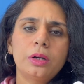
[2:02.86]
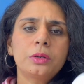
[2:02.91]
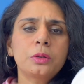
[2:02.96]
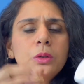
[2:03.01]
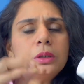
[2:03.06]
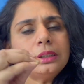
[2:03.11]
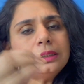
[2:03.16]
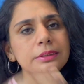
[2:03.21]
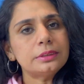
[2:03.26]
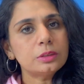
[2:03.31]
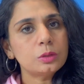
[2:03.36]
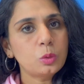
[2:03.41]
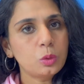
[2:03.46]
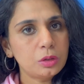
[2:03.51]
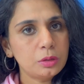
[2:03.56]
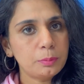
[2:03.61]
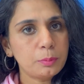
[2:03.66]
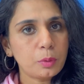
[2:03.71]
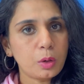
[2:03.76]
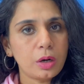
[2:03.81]
इन ऑल इट्स अ
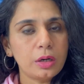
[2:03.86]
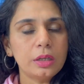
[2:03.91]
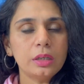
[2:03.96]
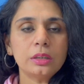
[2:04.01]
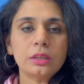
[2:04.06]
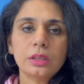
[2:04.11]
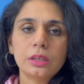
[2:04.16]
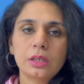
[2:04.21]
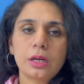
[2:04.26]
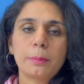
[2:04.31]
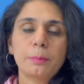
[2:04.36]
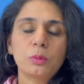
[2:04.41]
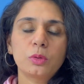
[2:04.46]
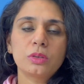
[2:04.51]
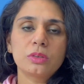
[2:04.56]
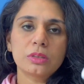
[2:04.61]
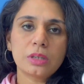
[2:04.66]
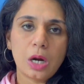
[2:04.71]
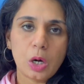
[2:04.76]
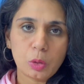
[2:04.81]
गुड प्रोडक्ट अगर आपको
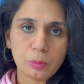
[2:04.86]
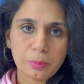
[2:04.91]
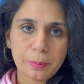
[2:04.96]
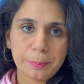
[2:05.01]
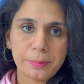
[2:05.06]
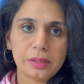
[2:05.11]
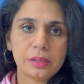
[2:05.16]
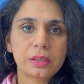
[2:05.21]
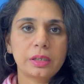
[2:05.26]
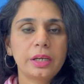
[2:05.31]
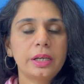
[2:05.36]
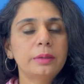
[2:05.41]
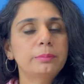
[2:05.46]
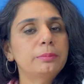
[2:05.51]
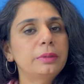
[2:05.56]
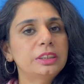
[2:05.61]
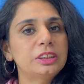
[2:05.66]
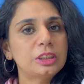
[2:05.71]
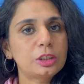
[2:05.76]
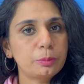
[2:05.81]
डिस्काउंट में मिल रहा है
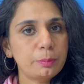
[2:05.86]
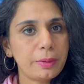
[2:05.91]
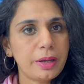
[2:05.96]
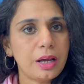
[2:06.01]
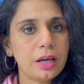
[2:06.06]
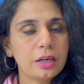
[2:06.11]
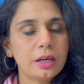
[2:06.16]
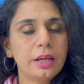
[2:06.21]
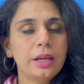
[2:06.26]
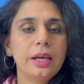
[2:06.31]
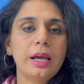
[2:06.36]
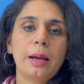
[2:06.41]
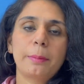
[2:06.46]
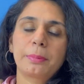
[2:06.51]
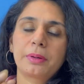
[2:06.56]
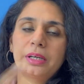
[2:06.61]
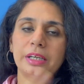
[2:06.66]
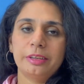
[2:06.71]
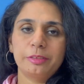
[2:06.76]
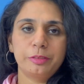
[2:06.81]
बजट में आ रहा है
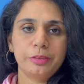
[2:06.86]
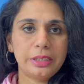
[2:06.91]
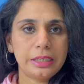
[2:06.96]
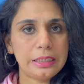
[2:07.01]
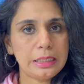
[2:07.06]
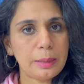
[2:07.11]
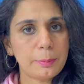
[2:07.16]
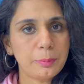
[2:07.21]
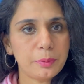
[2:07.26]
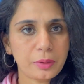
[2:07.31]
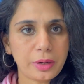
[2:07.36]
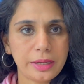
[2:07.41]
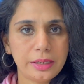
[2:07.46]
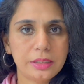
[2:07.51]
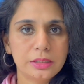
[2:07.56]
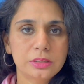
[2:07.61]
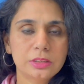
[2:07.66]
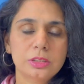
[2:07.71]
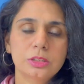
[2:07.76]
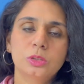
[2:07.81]
आपके डेफिनेटली आप ट्राई
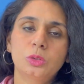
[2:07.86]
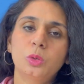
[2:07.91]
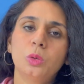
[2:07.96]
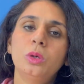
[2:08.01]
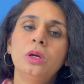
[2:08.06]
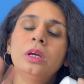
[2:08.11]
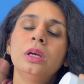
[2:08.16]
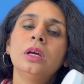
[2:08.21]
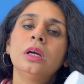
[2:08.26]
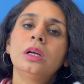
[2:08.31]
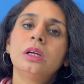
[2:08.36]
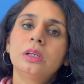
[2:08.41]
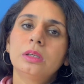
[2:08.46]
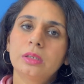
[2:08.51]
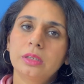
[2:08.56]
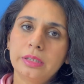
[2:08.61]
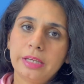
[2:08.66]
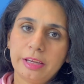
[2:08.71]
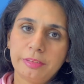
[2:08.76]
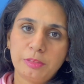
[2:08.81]
कर सकते हो
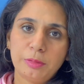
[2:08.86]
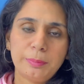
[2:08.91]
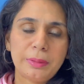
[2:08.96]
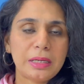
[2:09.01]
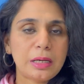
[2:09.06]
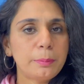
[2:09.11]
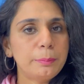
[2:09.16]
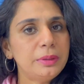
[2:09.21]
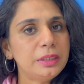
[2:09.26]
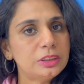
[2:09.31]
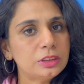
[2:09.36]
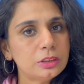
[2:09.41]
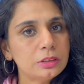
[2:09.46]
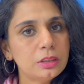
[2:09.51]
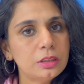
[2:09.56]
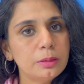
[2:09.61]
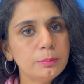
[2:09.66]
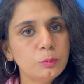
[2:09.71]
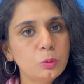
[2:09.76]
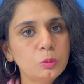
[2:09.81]
हैवी मेकअप भी अच्छे
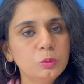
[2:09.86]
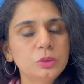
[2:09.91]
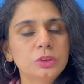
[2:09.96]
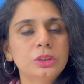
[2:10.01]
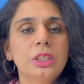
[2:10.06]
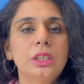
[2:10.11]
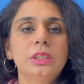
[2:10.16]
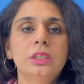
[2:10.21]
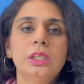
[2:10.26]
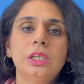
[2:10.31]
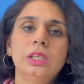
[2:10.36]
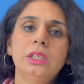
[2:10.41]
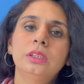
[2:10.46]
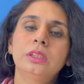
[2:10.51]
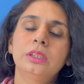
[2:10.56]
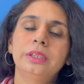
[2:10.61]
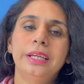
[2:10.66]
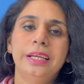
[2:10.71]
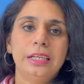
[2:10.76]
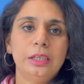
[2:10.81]
से रिमूव हो जाता
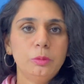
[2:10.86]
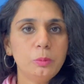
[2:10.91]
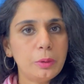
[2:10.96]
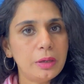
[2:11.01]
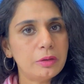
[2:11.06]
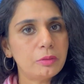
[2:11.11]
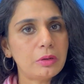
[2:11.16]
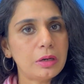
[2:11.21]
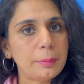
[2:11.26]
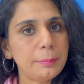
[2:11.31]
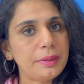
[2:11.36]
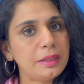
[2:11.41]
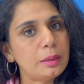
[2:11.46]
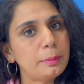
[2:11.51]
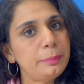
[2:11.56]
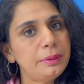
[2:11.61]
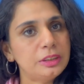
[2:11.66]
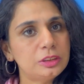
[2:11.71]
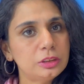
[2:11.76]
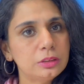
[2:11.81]
है डेली वेयर वाला
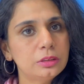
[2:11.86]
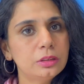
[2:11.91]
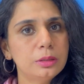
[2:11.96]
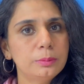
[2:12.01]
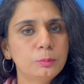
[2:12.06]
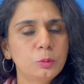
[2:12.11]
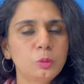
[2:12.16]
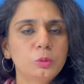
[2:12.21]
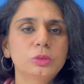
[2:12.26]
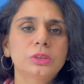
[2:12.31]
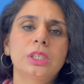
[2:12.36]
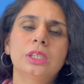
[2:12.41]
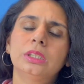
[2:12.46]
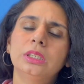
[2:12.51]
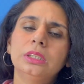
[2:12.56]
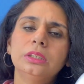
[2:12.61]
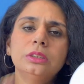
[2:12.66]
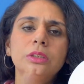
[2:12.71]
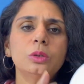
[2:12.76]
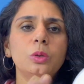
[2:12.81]
मेकअप भी अच्छे से रिमूव हो
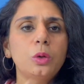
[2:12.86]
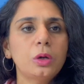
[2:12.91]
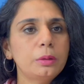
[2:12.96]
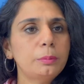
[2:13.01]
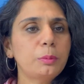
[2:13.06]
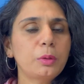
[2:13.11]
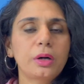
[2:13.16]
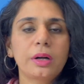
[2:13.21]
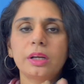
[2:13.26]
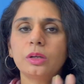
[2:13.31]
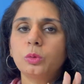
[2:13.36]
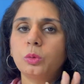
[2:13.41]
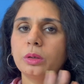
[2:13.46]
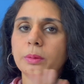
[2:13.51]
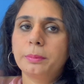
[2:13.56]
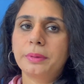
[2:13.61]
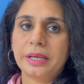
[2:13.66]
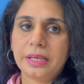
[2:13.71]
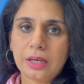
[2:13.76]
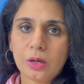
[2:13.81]
जाता है इट्स अ गुड प्रोडक्ट कोई
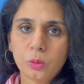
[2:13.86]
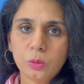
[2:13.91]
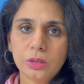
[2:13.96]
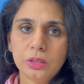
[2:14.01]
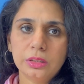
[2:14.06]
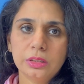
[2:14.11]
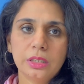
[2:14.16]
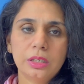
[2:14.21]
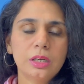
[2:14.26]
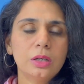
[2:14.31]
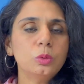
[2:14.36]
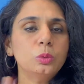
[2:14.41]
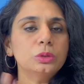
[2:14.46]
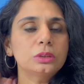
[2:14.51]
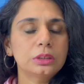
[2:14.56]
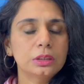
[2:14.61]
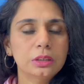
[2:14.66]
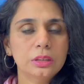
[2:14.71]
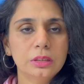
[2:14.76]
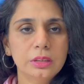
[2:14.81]
ब्रेकआउट नहीं देगा
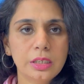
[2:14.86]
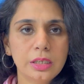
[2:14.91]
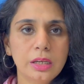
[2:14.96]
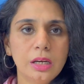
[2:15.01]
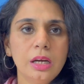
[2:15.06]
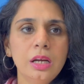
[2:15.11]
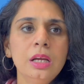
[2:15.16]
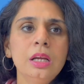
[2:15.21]
कुछ नहीं देगा